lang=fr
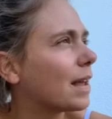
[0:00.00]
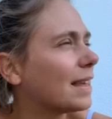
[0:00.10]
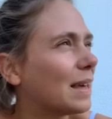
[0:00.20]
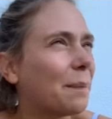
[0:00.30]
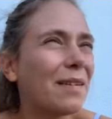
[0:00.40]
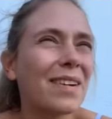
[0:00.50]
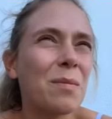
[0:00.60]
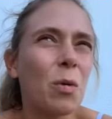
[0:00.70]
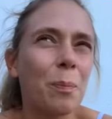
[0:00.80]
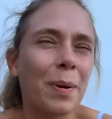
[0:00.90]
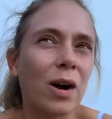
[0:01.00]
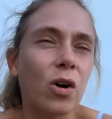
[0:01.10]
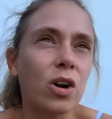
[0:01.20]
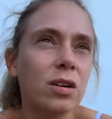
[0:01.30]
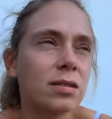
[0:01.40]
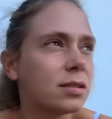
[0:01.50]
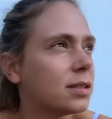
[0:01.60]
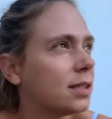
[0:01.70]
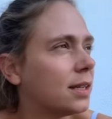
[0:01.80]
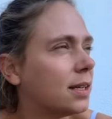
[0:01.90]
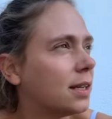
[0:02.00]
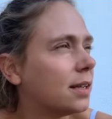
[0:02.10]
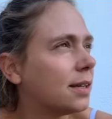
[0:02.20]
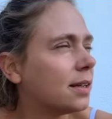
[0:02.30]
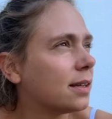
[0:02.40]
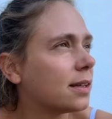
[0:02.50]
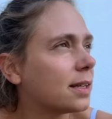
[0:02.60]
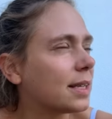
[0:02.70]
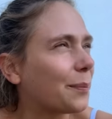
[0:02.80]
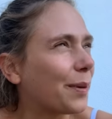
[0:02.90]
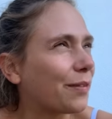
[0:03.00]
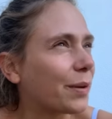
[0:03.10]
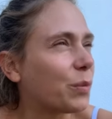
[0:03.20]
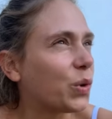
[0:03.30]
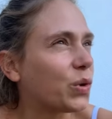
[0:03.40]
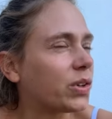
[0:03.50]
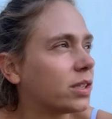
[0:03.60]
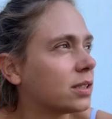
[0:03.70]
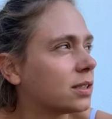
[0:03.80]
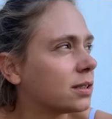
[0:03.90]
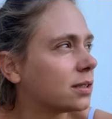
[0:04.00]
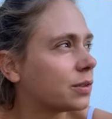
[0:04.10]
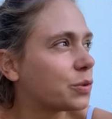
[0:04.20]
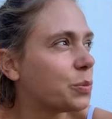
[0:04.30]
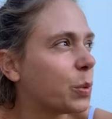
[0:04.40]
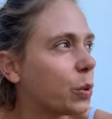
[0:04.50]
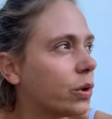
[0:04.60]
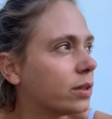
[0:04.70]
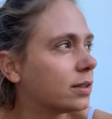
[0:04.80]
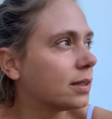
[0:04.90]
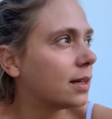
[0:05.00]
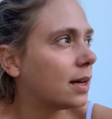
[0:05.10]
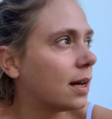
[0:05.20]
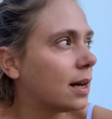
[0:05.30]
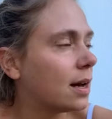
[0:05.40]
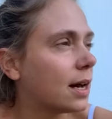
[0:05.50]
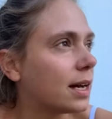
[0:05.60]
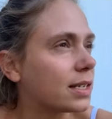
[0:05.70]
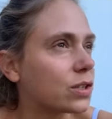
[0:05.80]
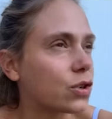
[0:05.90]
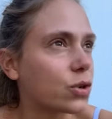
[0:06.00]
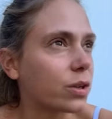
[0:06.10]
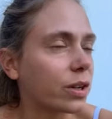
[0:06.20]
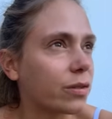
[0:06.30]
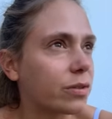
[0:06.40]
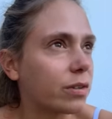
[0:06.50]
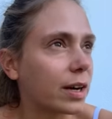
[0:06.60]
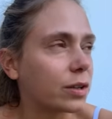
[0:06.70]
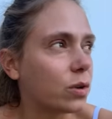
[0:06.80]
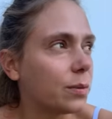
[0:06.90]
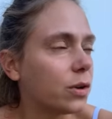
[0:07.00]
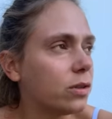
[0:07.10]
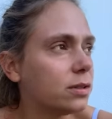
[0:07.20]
Il n'y a pas vraiment de parole. Il n'y a pas vraiment de mots à ce que je suis en train de vivre actuellement.